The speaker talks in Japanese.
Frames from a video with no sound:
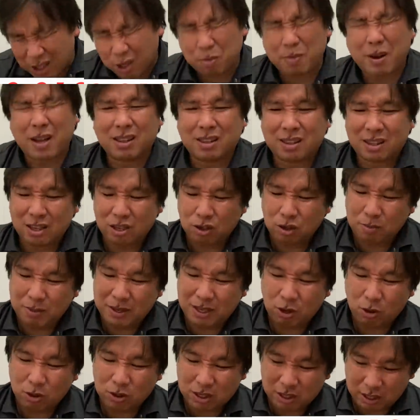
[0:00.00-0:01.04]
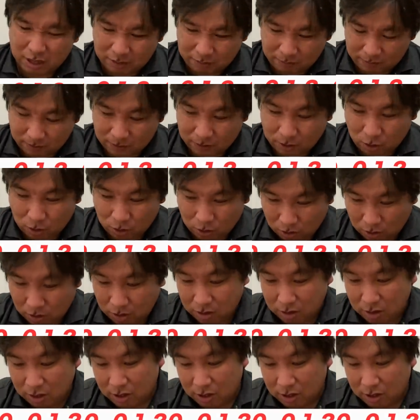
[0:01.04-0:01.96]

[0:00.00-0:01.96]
のバッティング見てほしい。この、